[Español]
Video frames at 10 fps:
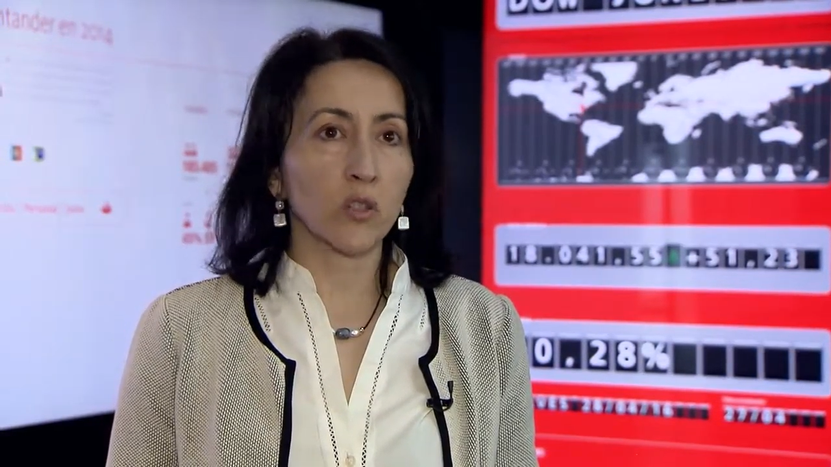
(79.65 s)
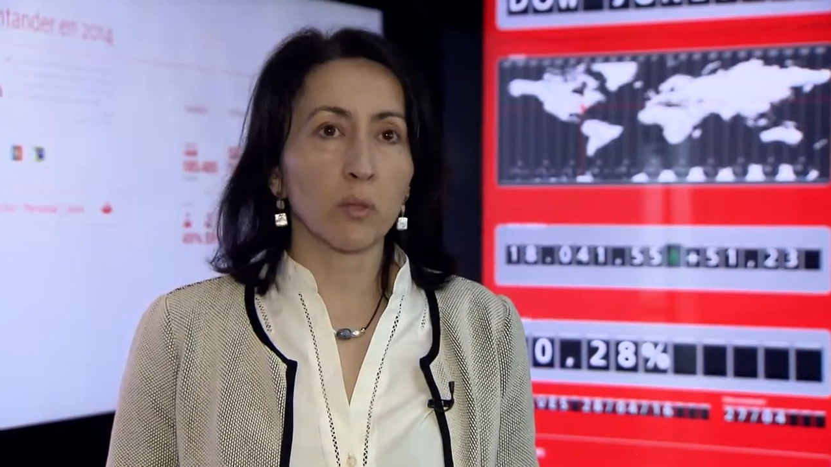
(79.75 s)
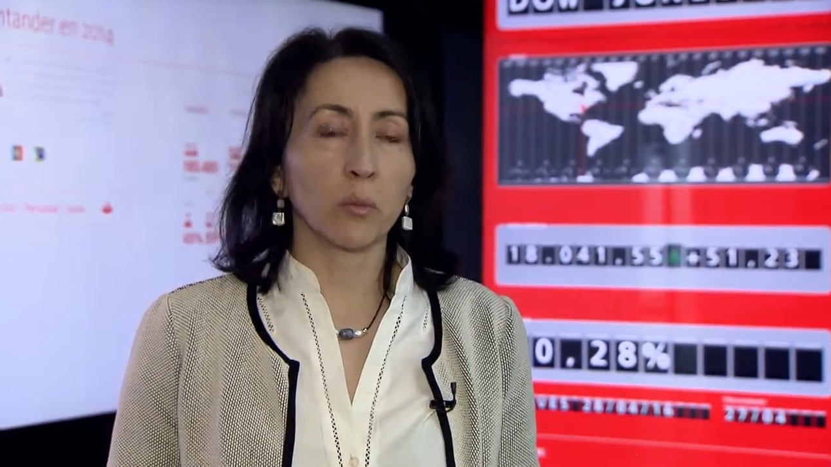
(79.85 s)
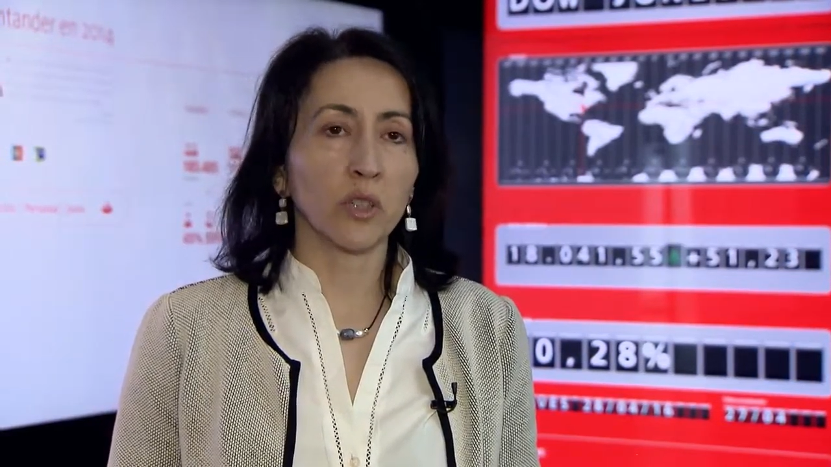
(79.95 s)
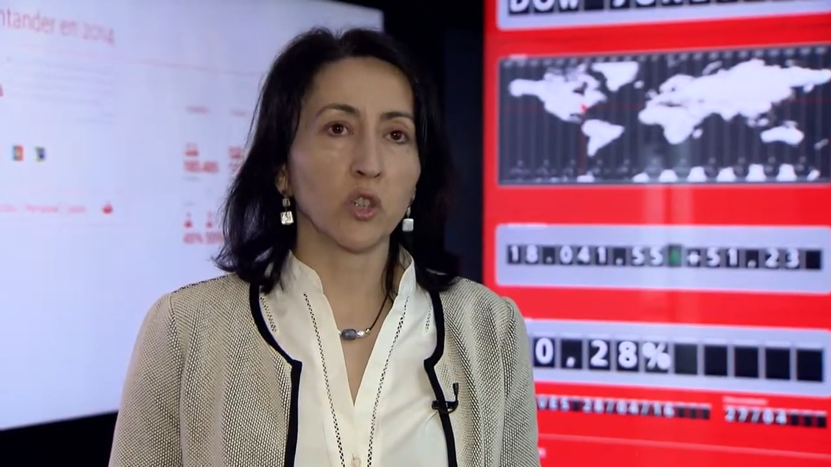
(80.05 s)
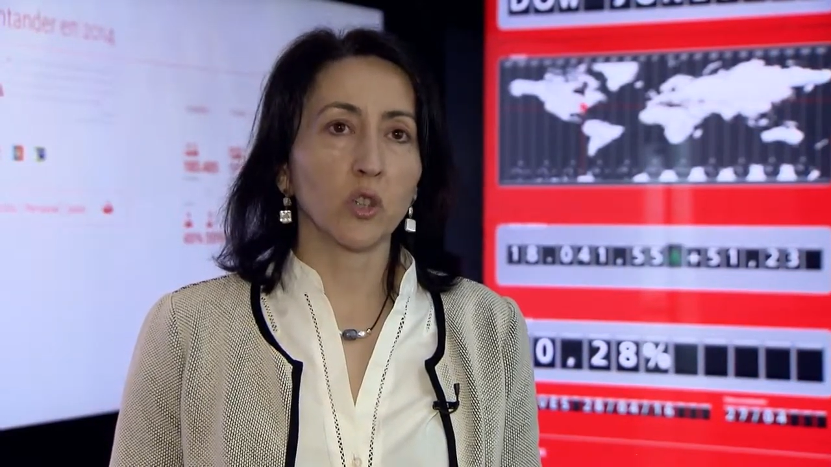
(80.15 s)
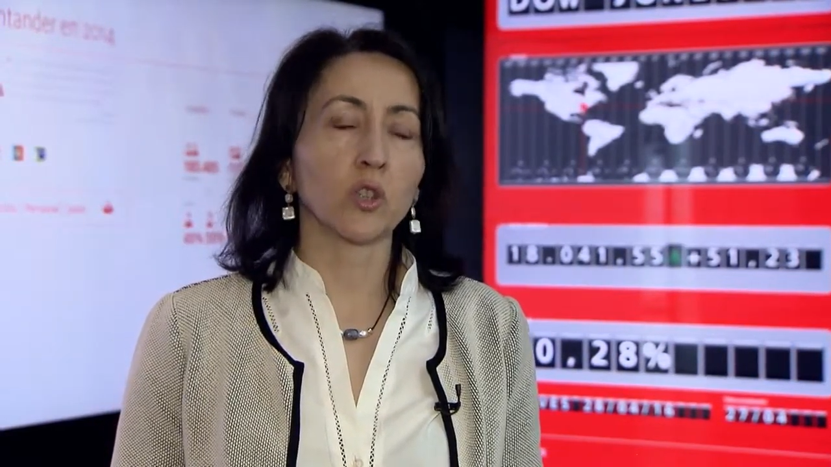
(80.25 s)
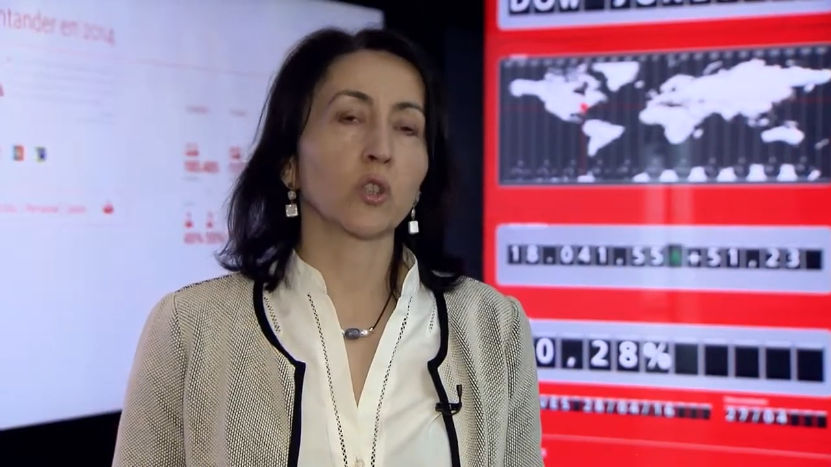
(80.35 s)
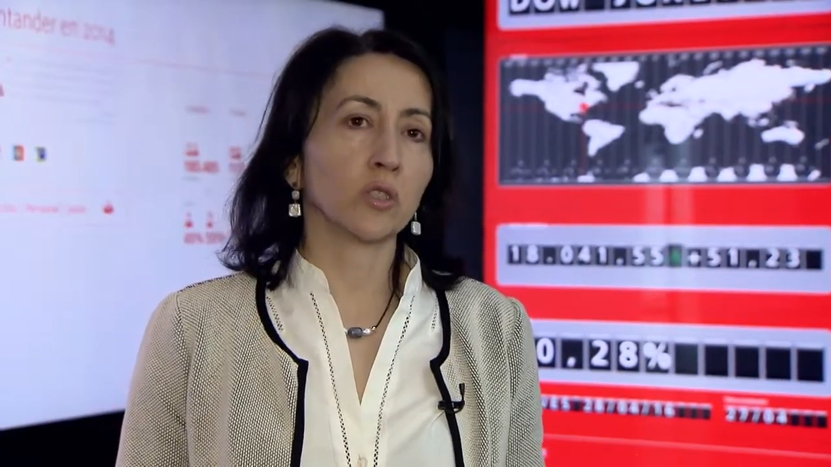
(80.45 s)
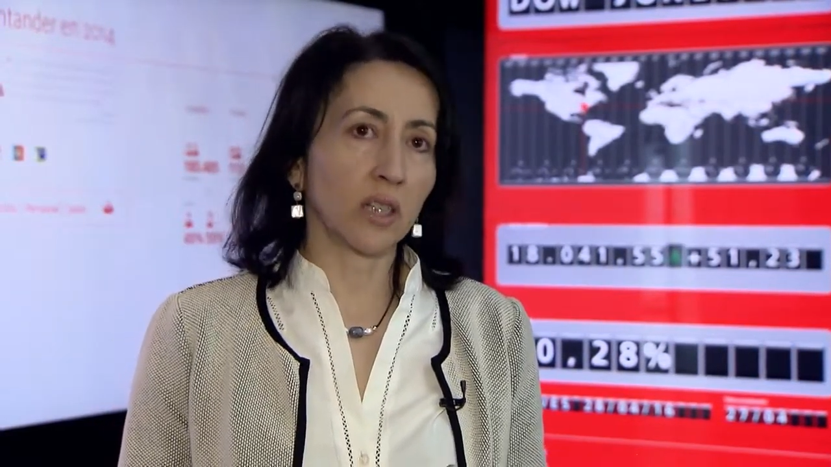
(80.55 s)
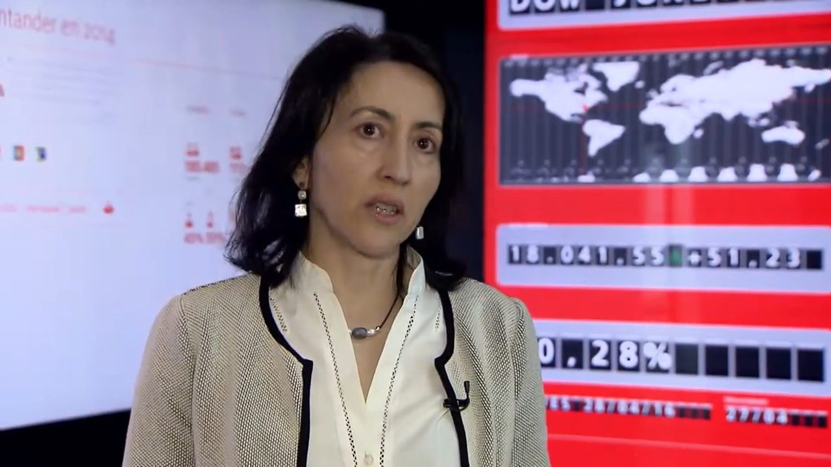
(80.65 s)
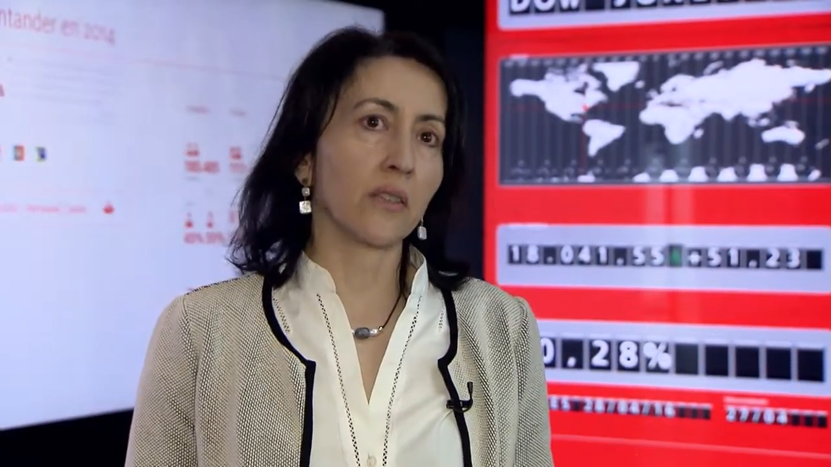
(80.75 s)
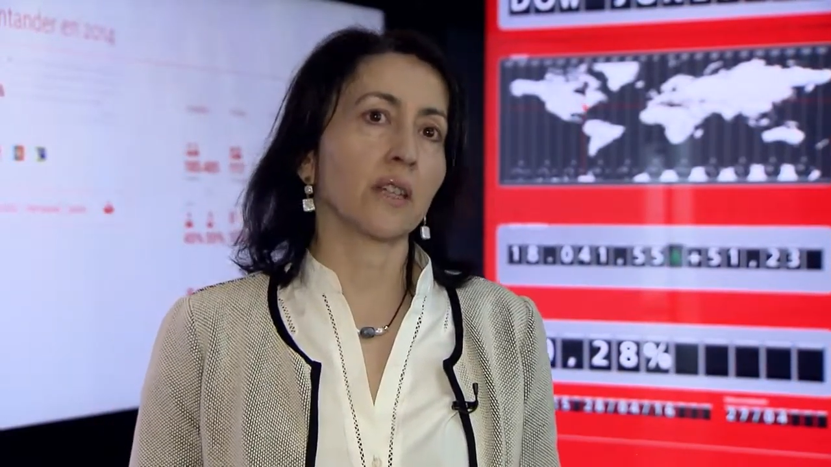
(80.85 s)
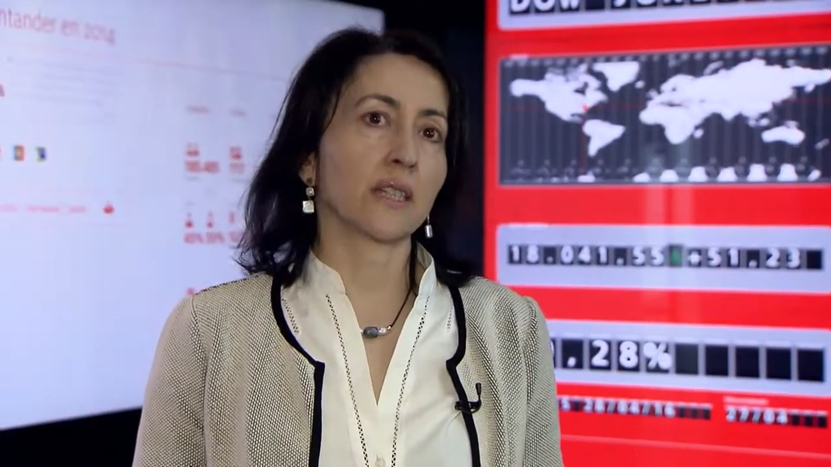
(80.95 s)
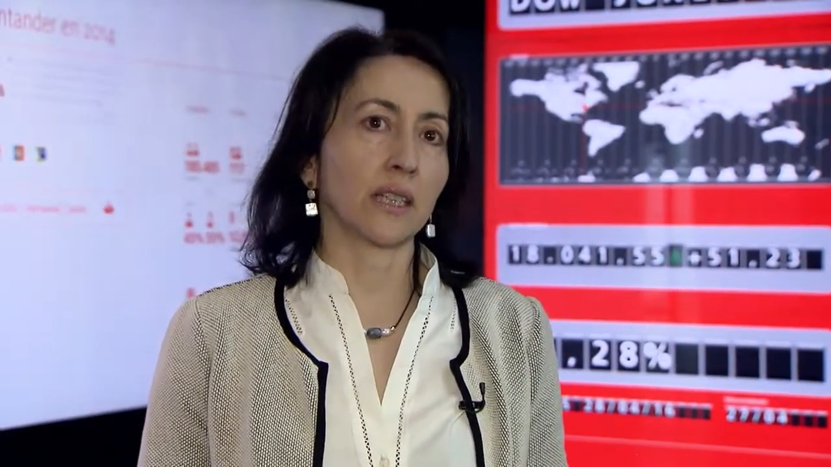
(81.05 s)
de momento,
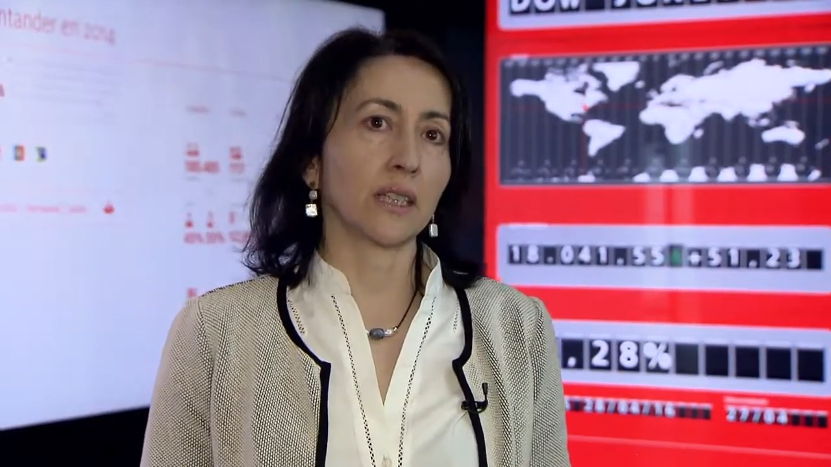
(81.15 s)
contradicen esta